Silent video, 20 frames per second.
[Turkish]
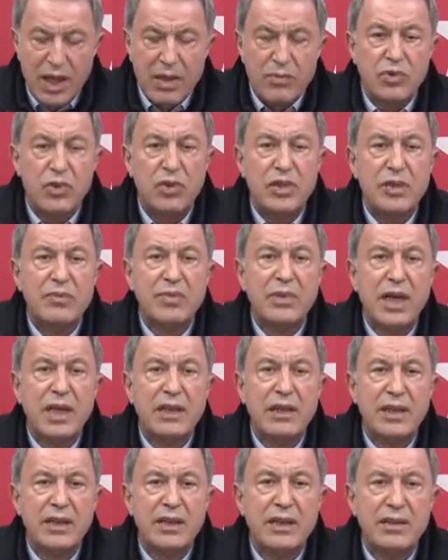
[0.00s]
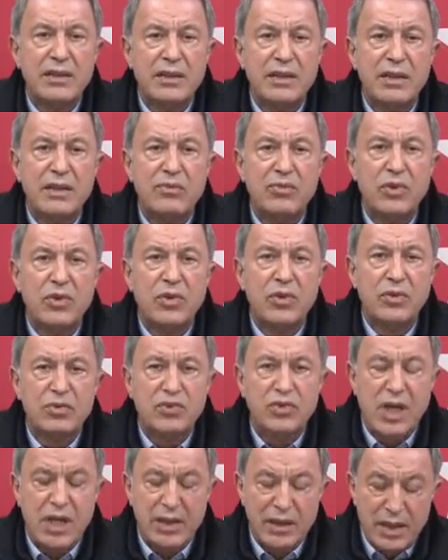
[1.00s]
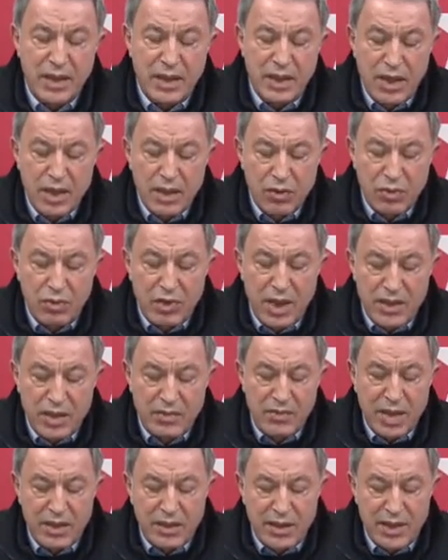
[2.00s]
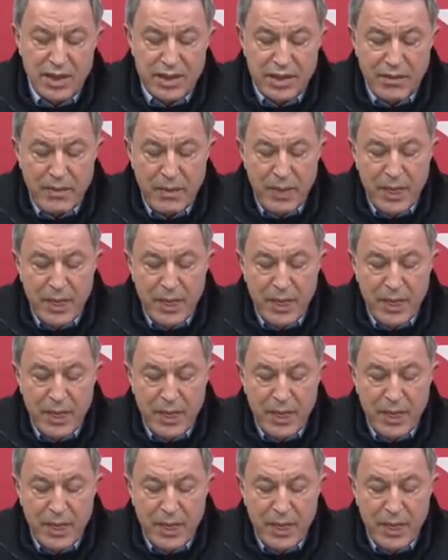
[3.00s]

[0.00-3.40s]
bu imkanları, e, bu uçakları kullandırmaktayız.